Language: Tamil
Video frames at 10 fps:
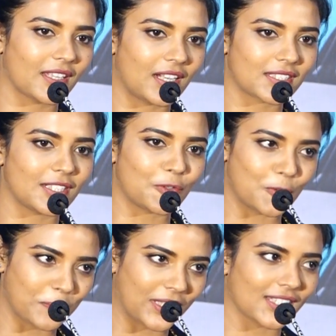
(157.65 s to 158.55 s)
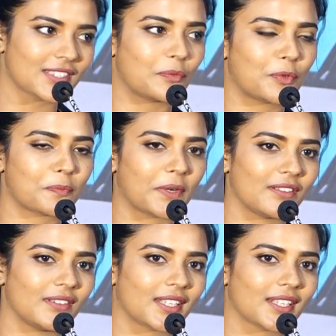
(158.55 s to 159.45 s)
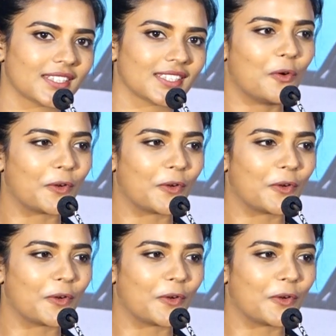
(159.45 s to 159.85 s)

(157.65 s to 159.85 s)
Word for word: ஆறுதல் கொடுப்பீங்க சப்போர்ட் பண்ணுவீங்கன்னு